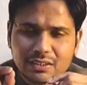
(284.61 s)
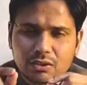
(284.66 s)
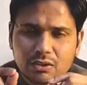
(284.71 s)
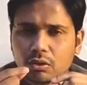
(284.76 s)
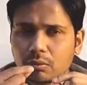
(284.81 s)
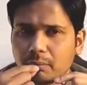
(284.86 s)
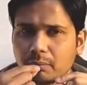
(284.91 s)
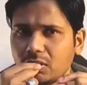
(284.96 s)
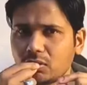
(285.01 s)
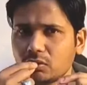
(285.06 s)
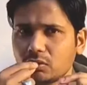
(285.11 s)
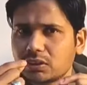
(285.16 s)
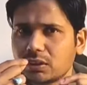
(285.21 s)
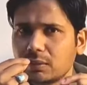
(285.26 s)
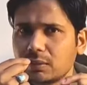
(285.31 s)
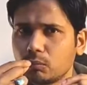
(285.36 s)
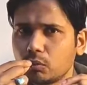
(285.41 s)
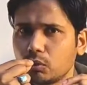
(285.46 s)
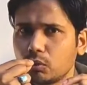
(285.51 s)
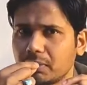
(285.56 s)
ही नॉर्मल
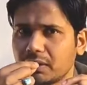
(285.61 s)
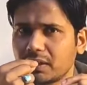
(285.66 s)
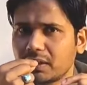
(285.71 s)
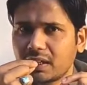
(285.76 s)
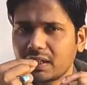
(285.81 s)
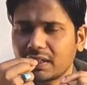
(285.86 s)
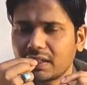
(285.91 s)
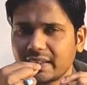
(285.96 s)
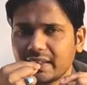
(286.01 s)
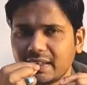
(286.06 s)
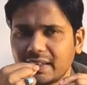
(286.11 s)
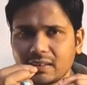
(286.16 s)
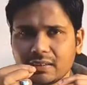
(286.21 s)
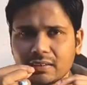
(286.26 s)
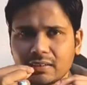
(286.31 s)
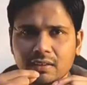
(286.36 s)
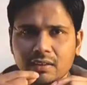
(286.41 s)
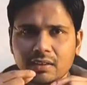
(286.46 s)
उसके मुंह में डाल के